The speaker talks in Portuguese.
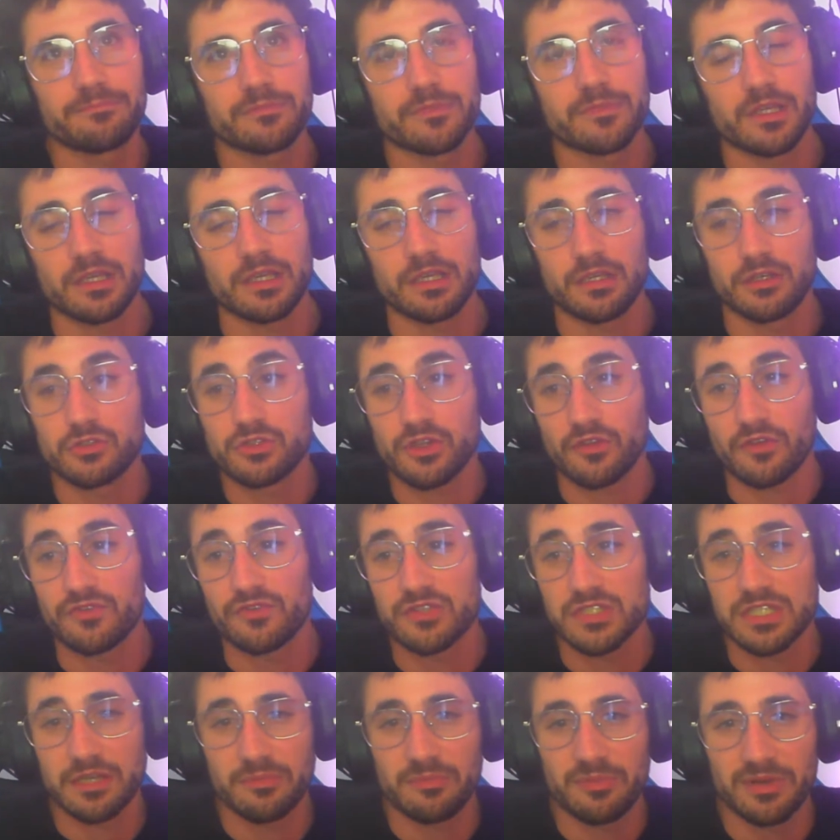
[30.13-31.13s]
um, ele
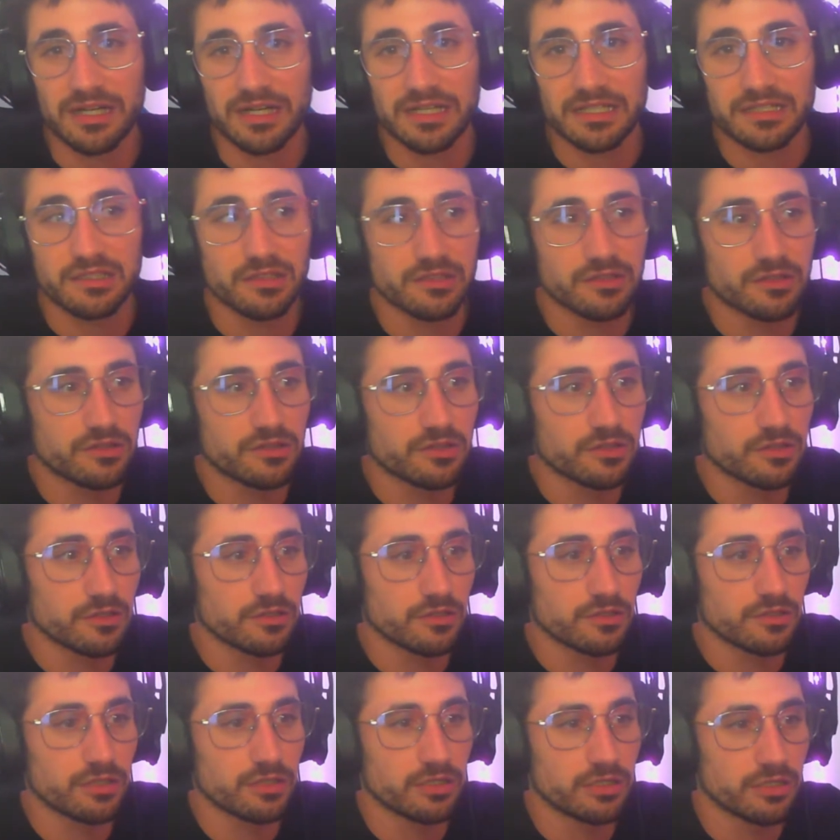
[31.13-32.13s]
já fazia parte
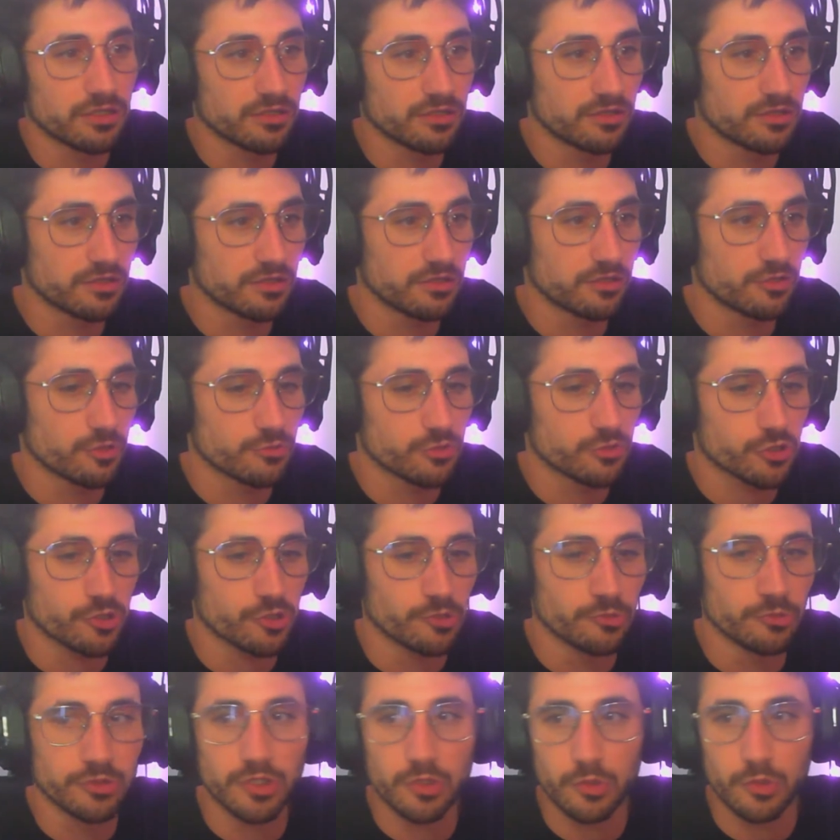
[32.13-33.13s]
de, de,
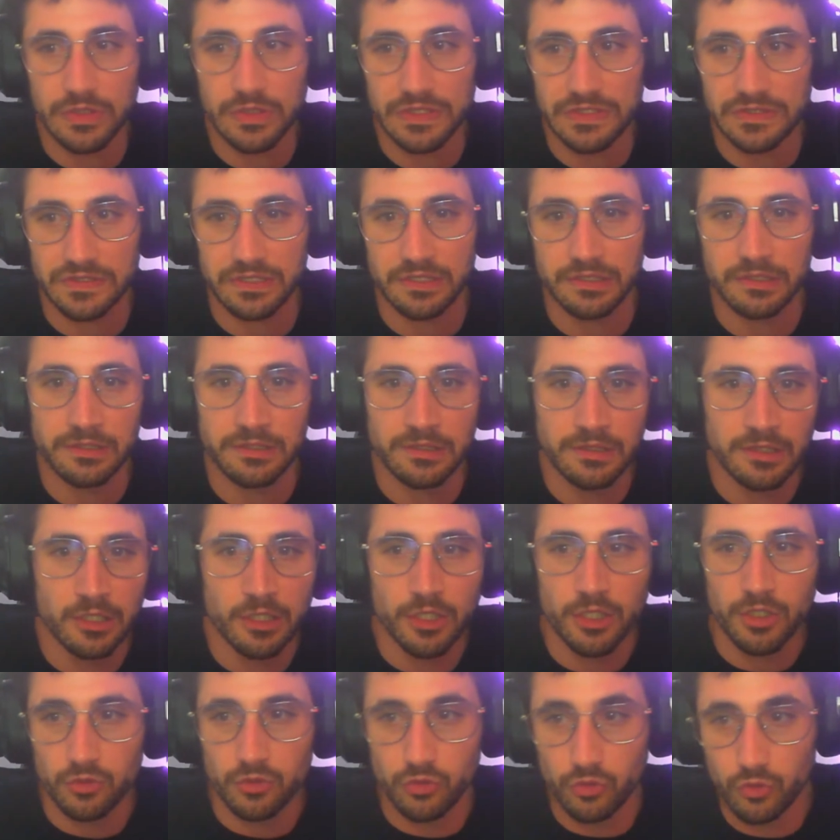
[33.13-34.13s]
nomes como The Weasel,
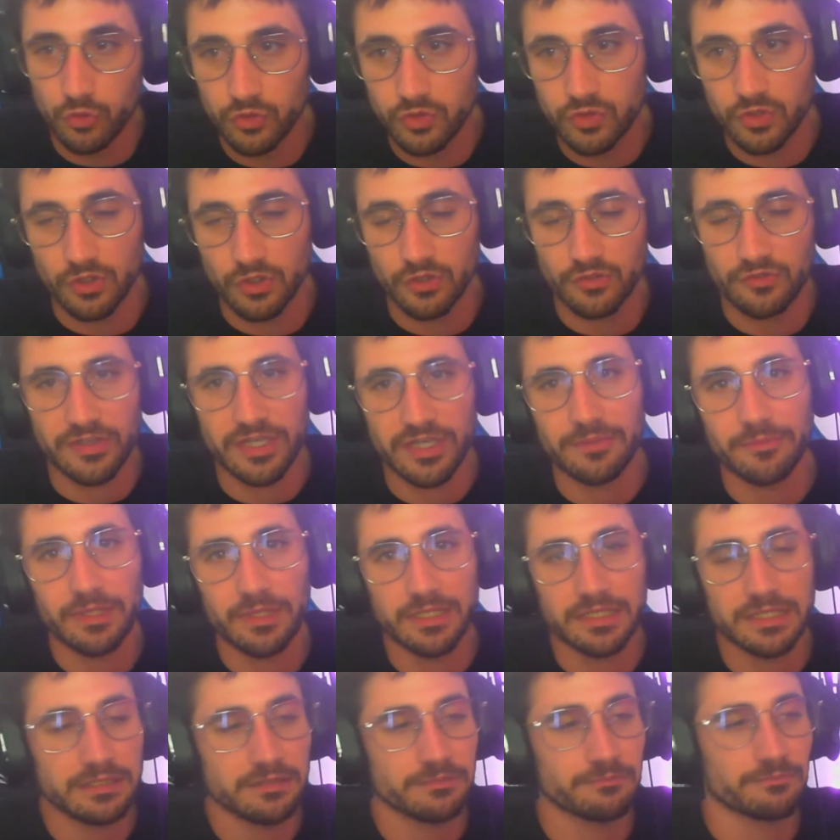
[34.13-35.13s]
no Soul
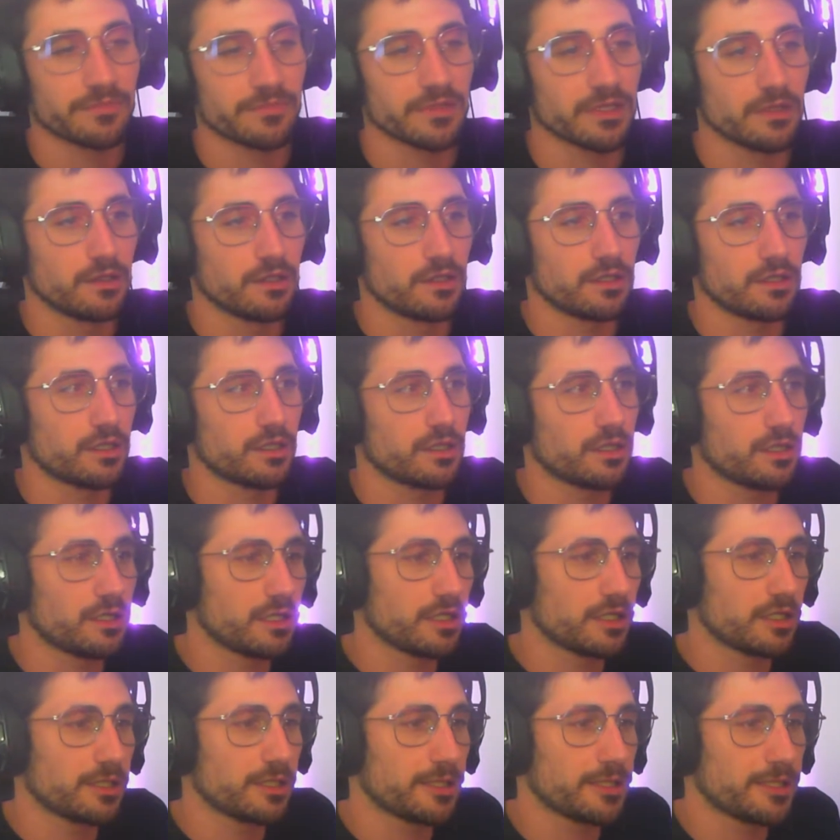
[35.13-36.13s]
Family.
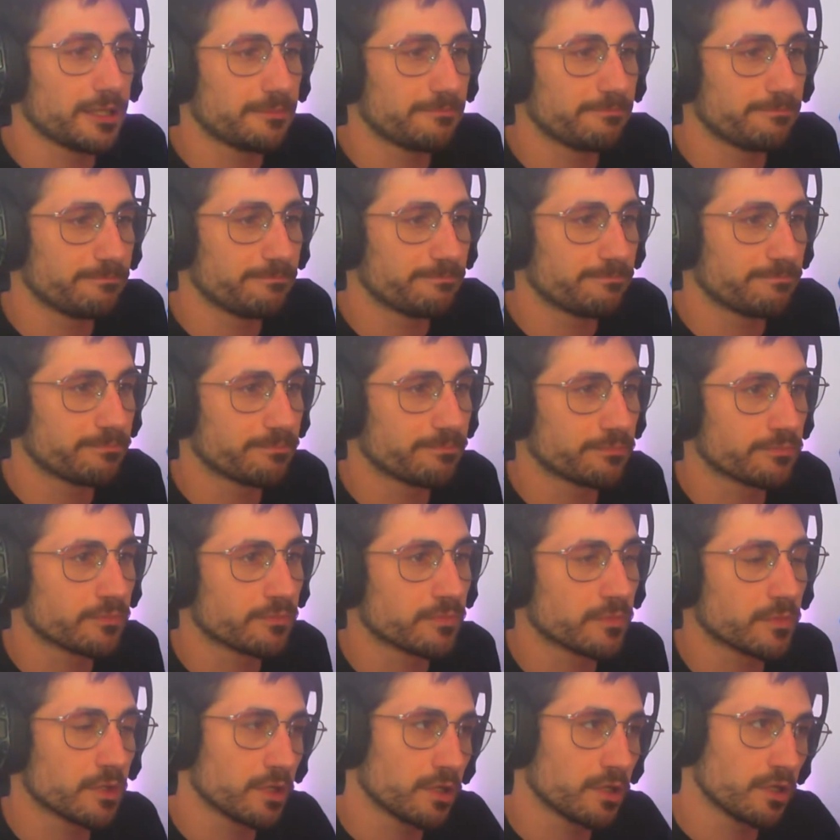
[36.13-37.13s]
Um,
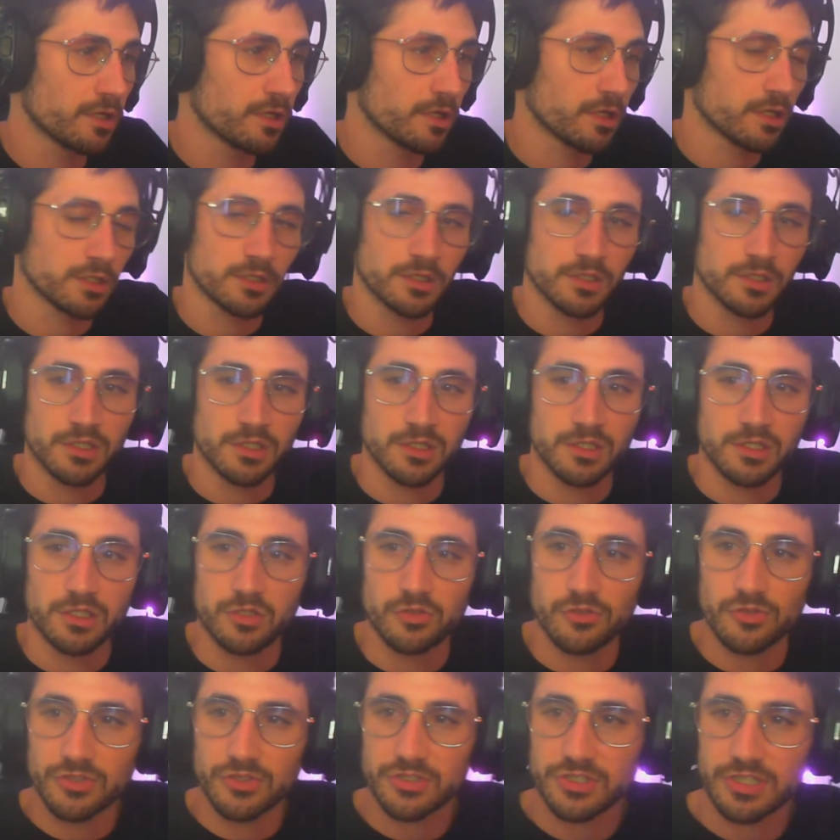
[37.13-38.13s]

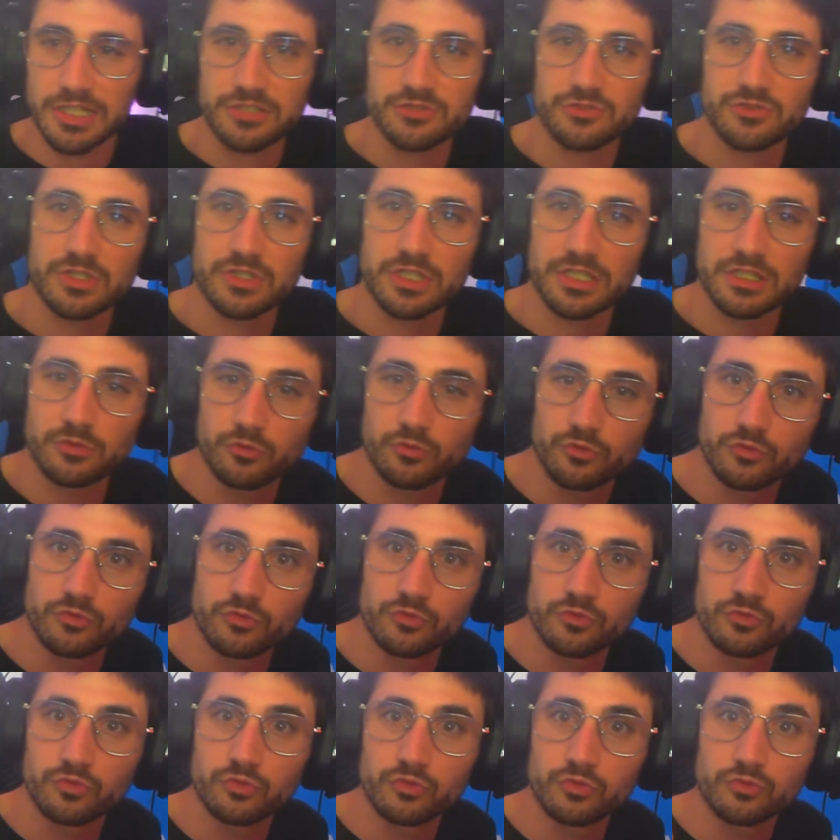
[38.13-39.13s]
e hoje traz-nos aqui
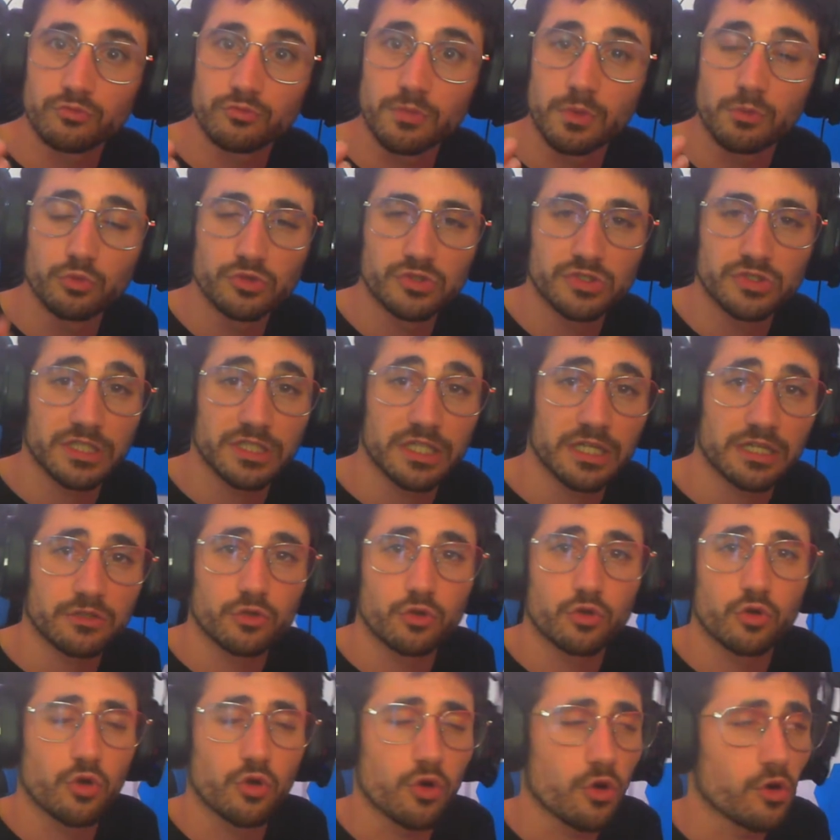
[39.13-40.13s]
um, uma
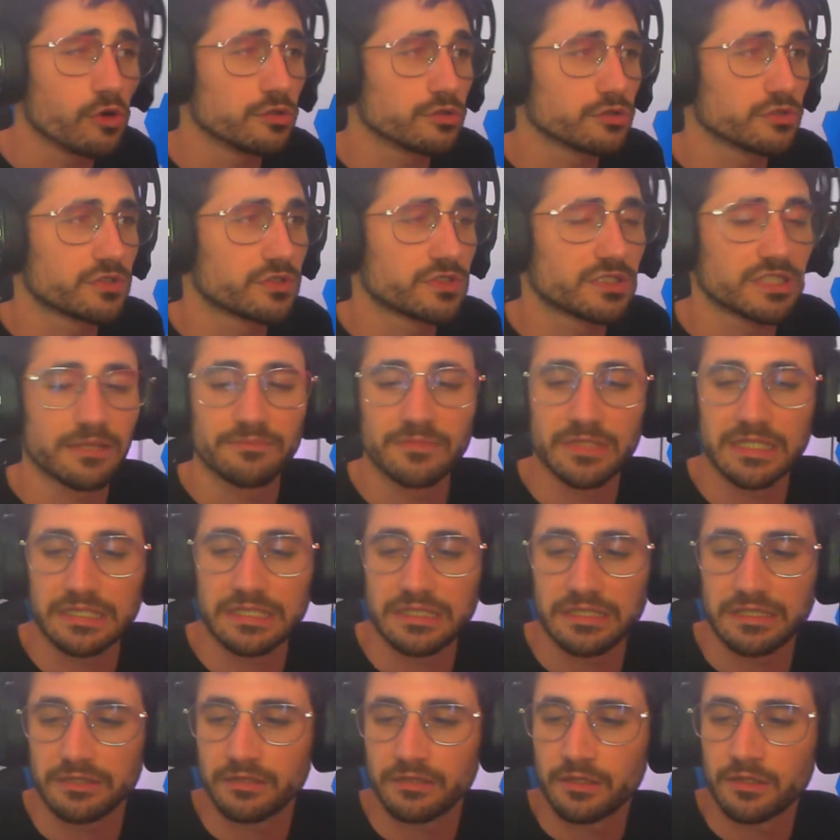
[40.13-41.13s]
música com Sam
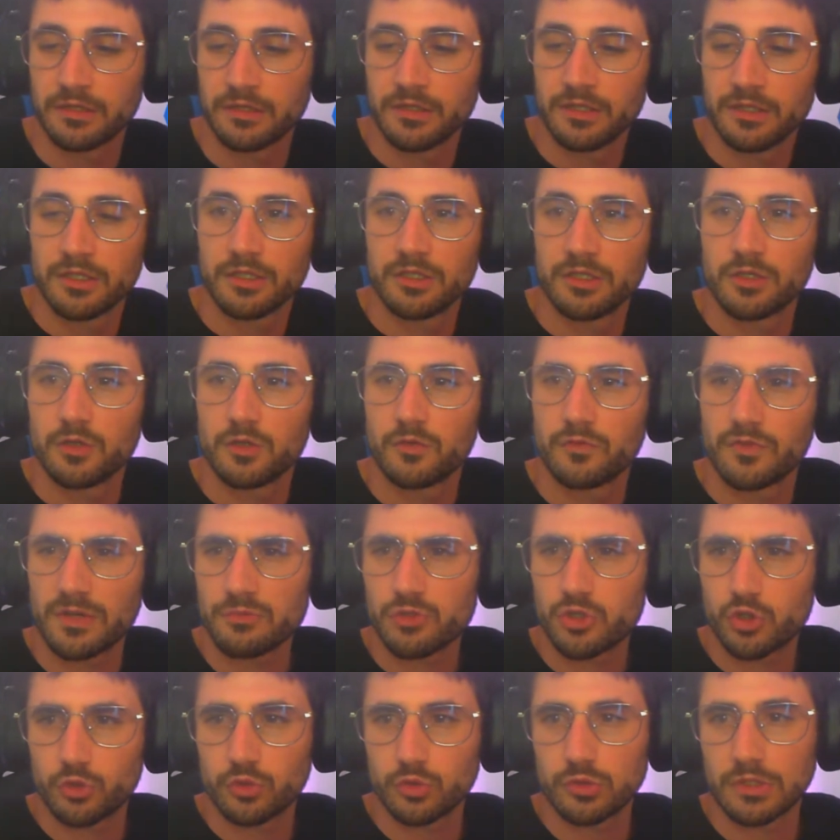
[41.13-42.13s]
the Kid.
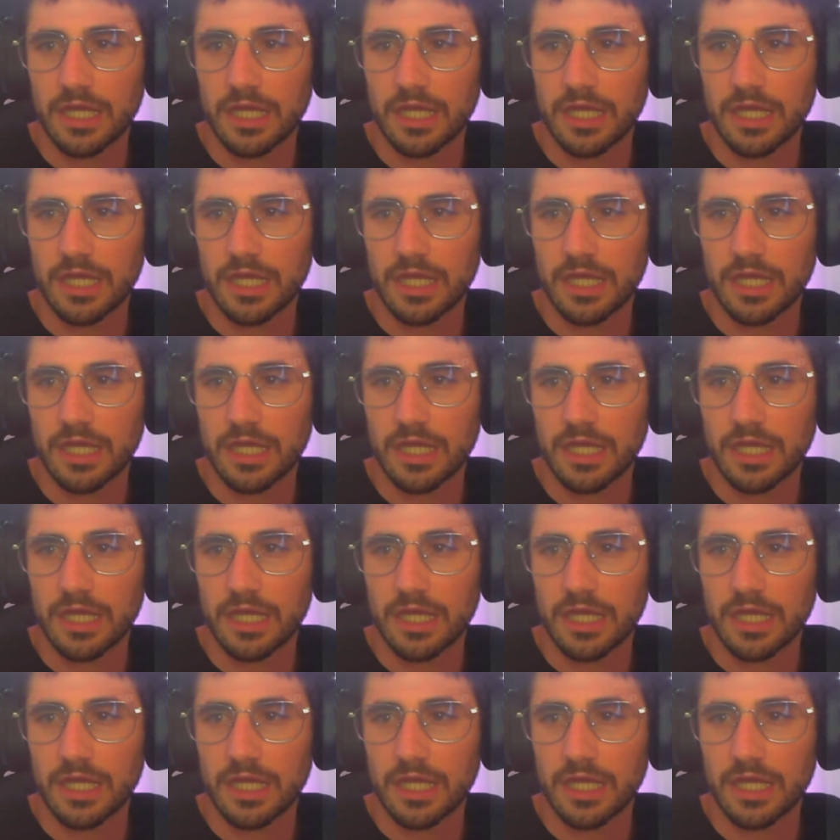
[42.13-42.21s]
Vamos